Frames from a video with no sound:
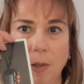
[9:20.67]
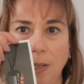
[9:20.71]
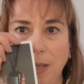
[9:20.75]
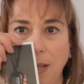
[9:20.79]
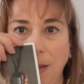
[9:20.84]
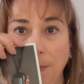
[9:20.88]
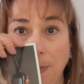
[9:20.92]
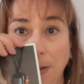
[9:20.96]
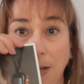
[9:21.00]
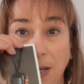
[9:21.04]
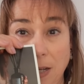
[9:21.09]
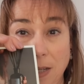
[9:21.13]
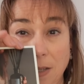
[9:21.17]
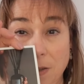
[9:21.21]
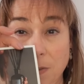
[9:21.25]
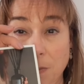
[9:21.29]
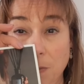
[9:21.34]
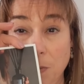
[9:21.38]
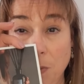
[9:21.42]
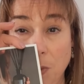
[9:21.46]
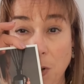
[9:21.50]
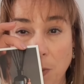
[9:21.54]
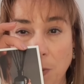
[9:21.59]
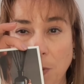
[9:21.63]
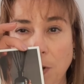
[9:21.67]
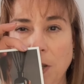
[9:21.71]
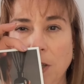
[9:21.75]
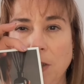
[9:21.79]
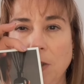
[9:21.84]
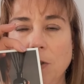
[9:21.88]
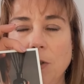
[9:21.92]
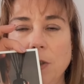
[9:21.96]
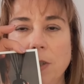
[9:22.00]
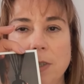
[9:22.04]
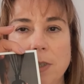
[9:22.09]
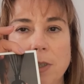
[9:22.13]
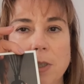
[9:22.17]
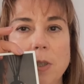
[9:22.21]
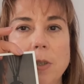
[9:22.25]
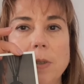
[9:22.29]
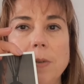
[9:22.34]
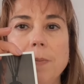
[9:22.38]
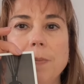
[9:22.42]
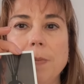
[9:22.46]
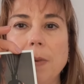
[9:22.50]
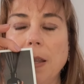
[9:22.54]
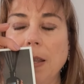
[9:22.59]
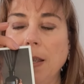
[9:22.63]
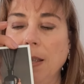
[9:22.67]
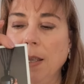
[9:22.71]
también es muy bonito esto,